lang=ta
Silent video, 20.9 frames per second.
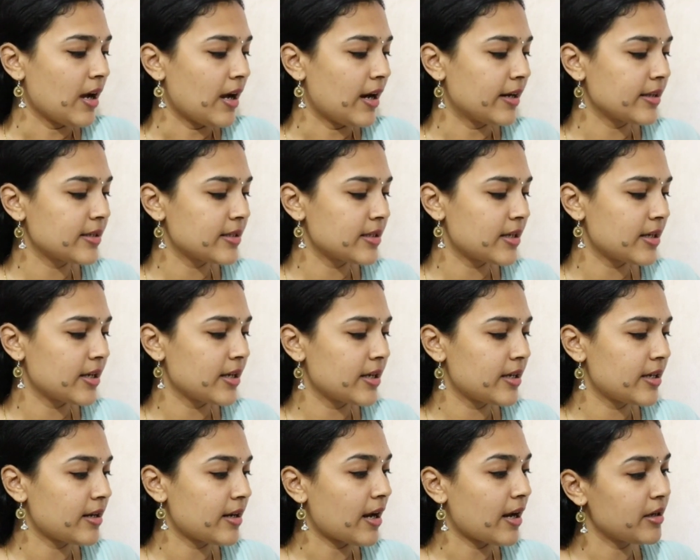
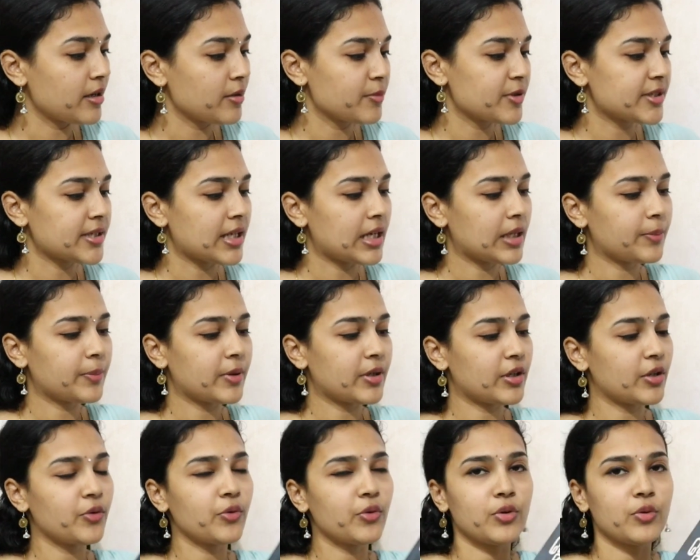அடுத்ததாக ரேண்டமாக செலக்ட்
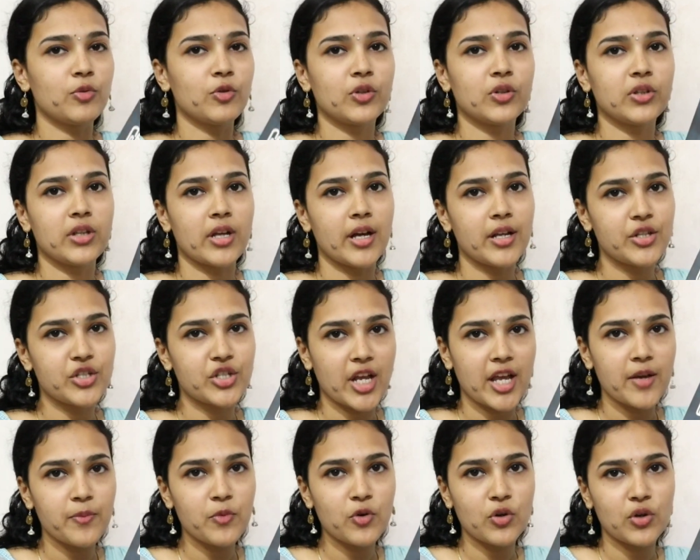பண்ண ஒரு புக்கு தான்
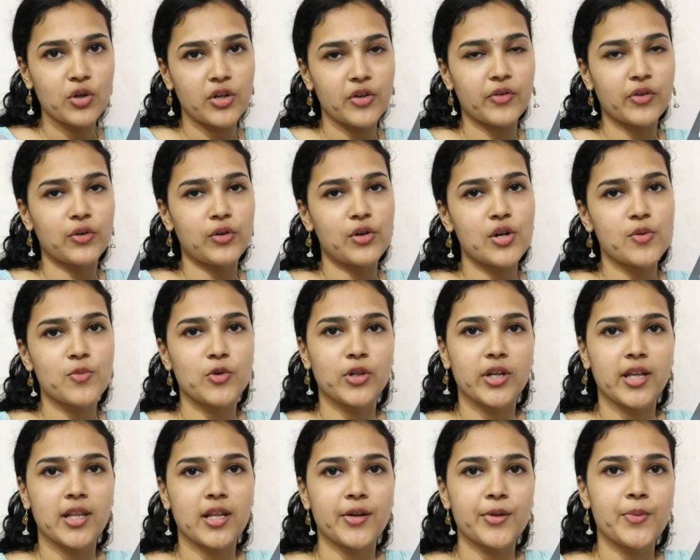ஜெயமோகன் அவர்களோட
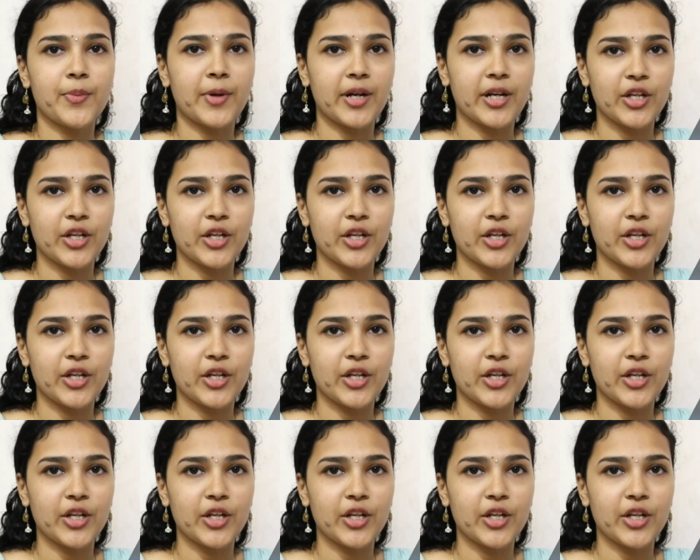புக் ஏதாவது